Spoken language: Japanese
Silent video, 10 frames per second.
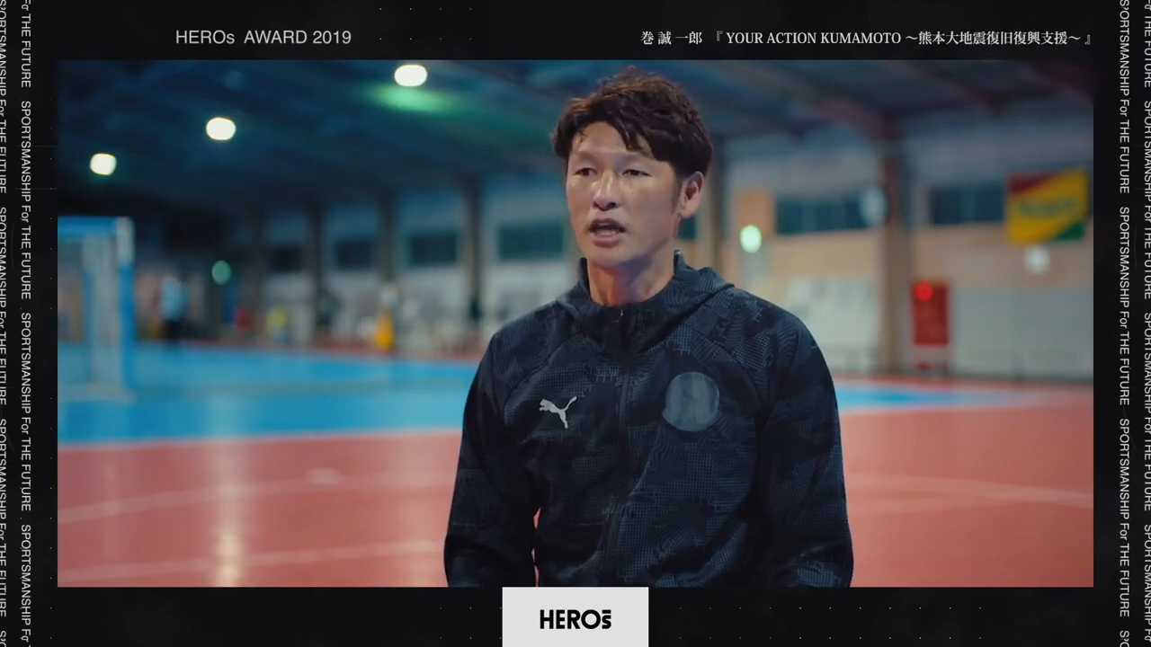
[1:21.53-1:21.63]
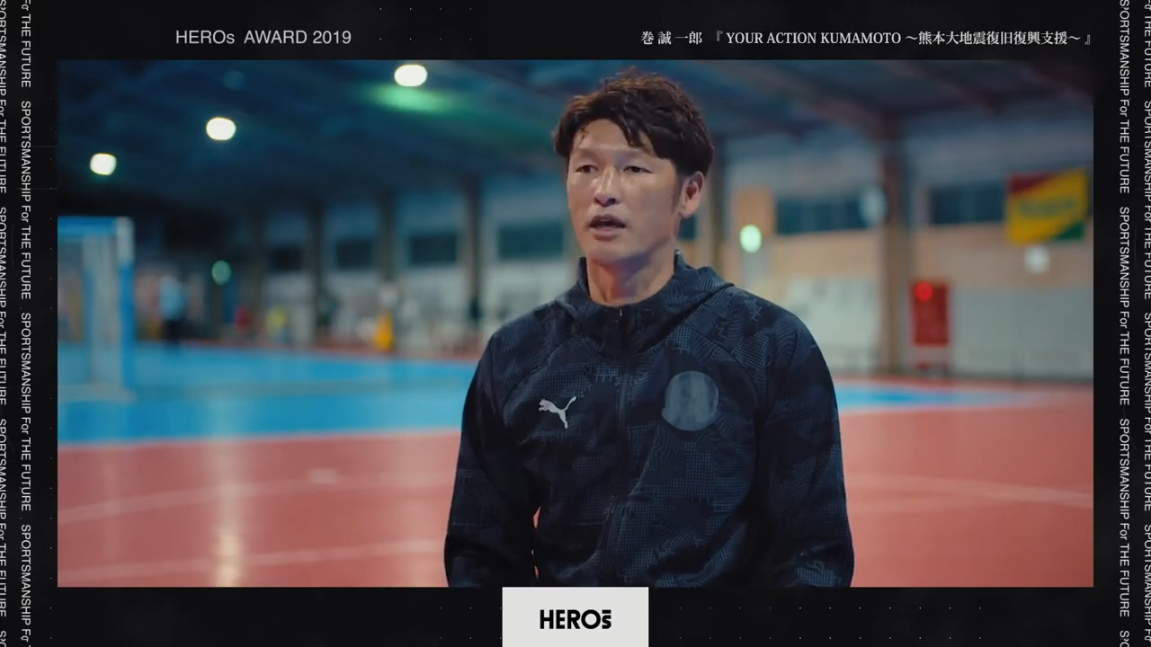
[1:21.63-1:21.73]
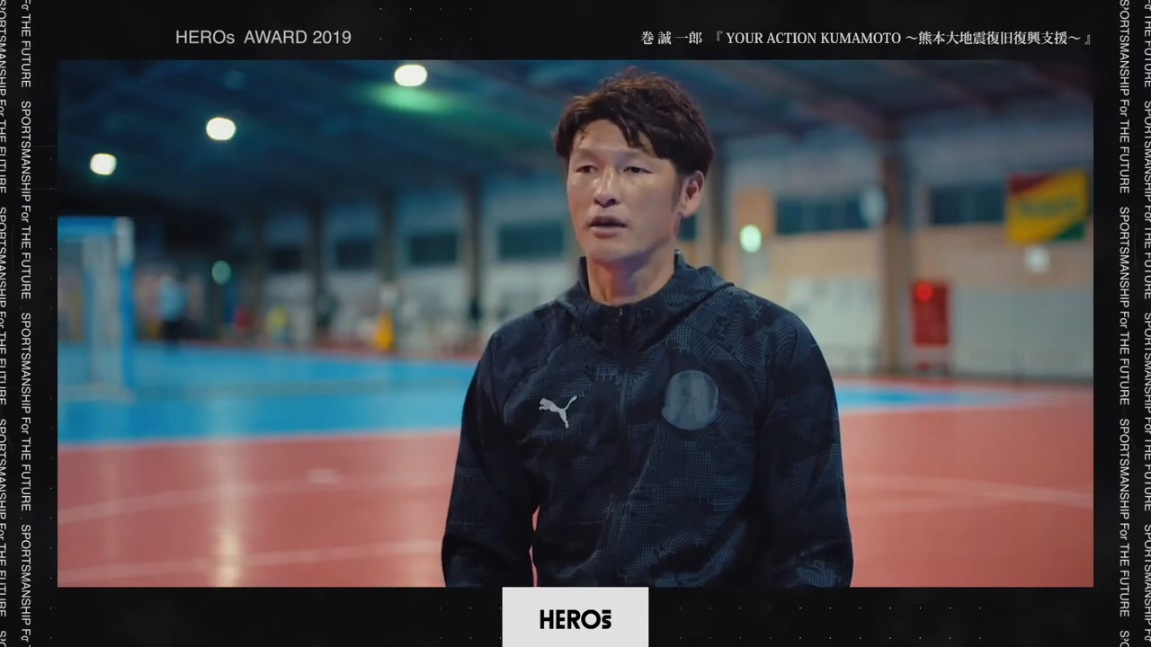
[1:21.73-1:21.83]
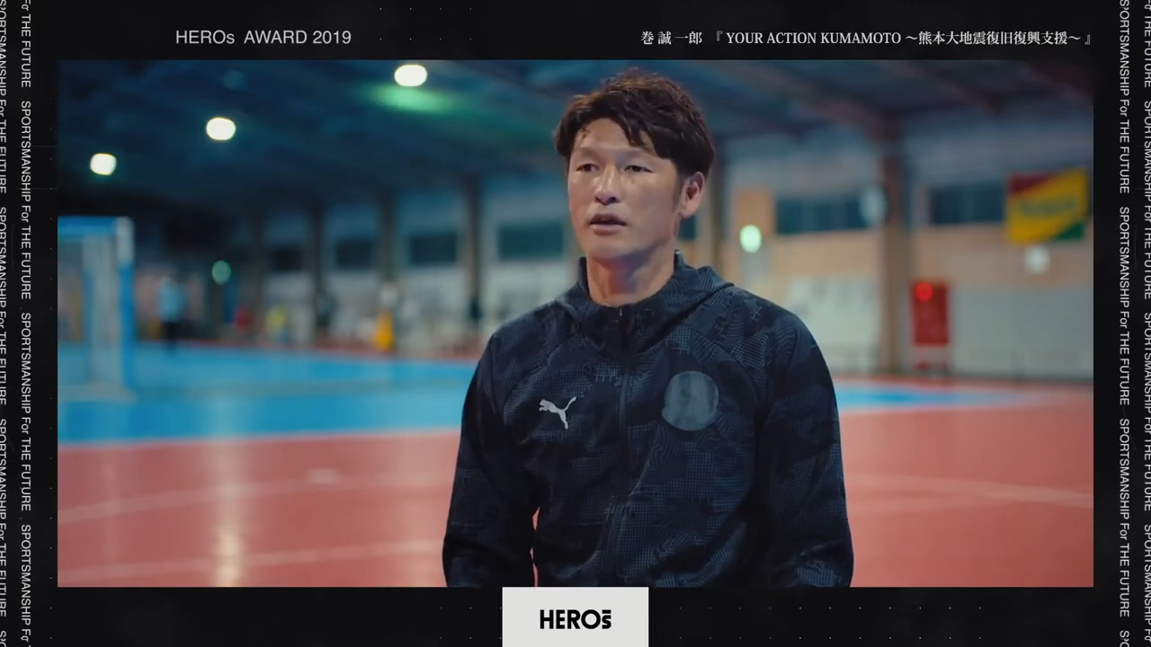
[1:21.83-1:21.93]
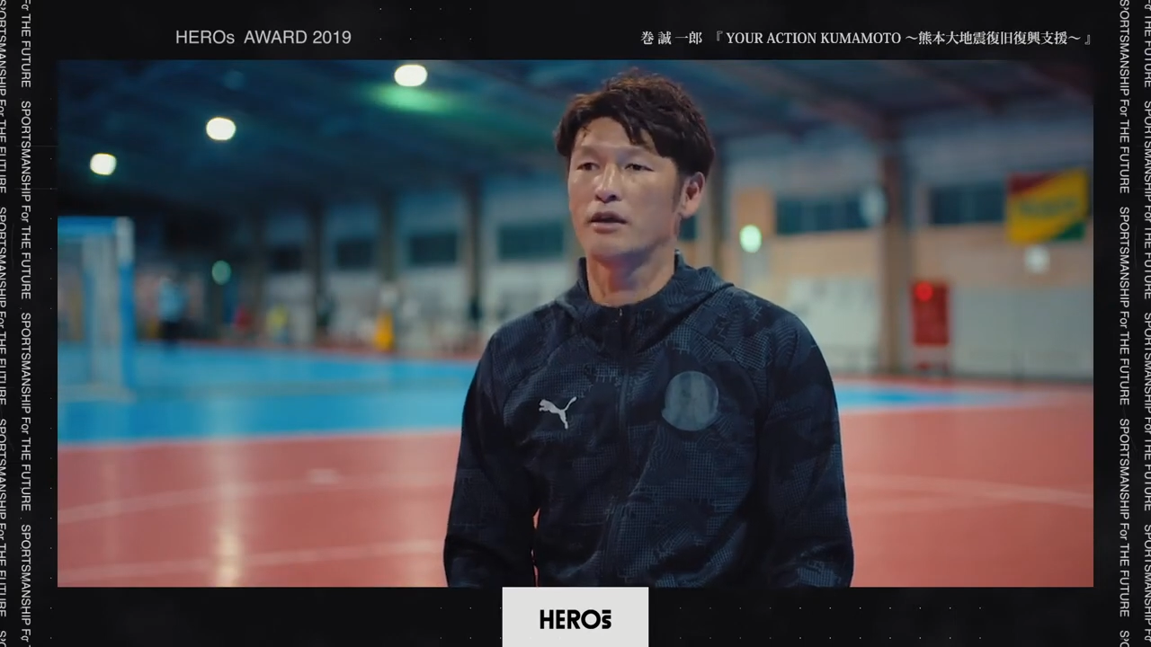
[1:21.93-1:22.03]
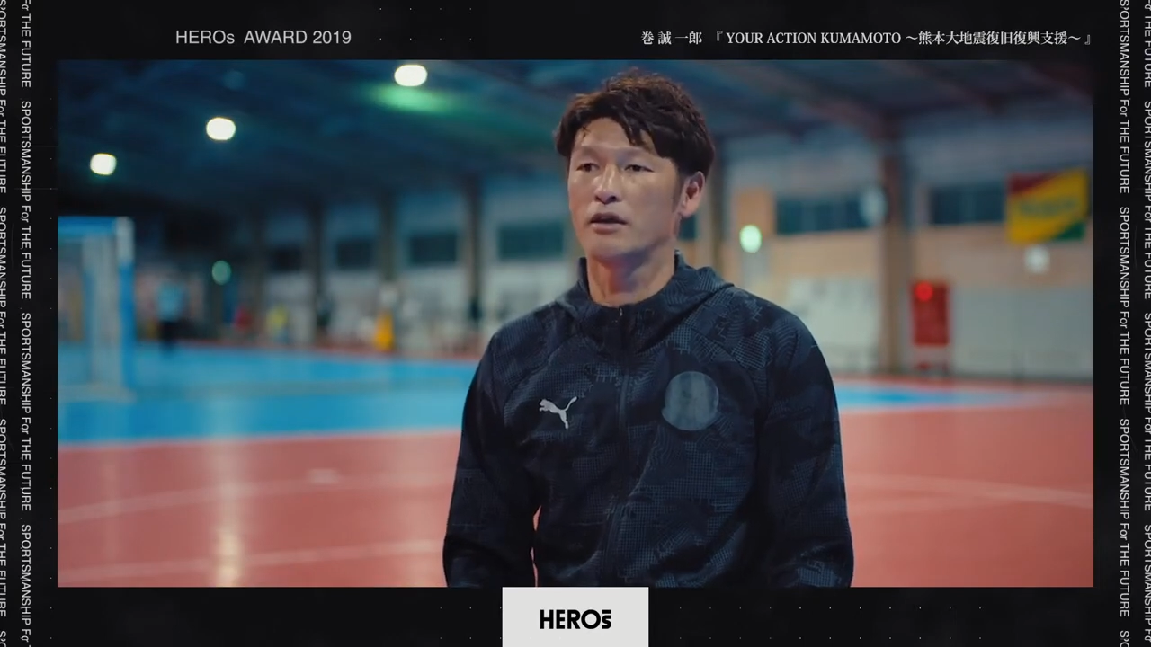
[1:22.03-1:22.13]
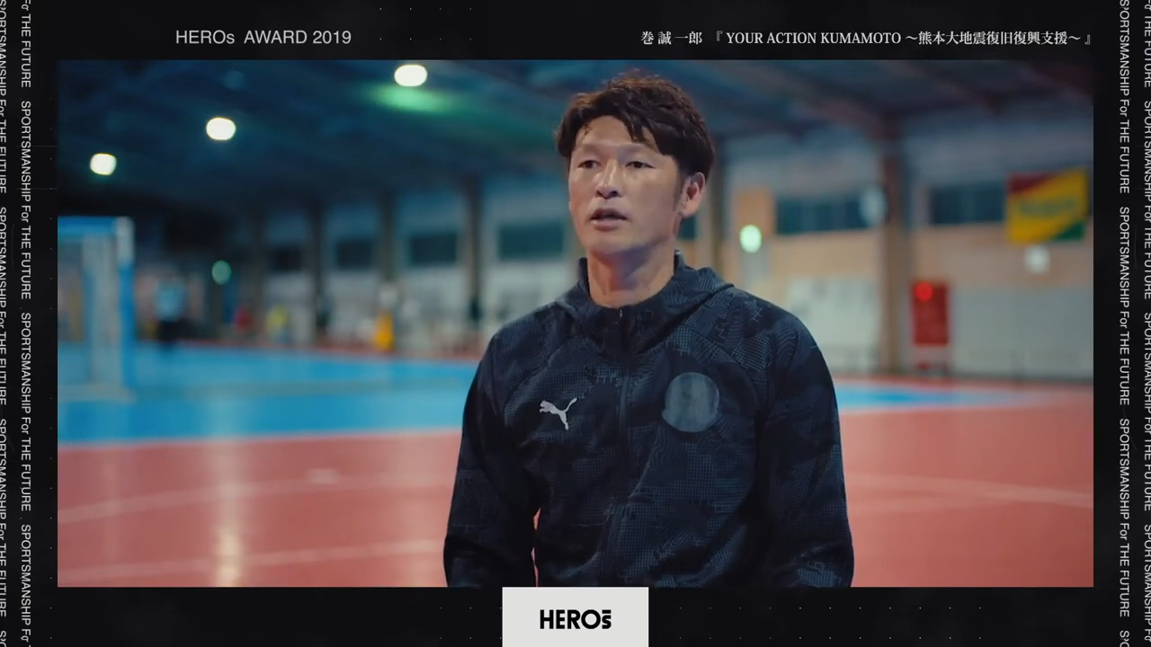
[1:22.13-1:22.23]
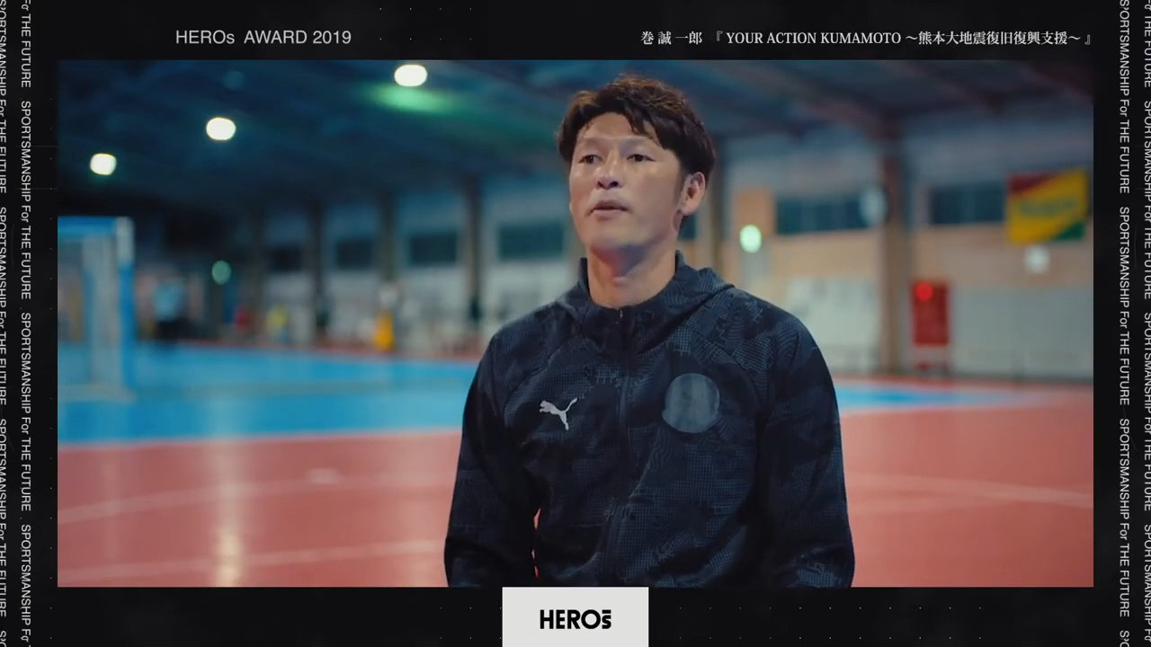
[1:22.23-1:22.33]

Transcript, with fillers: て決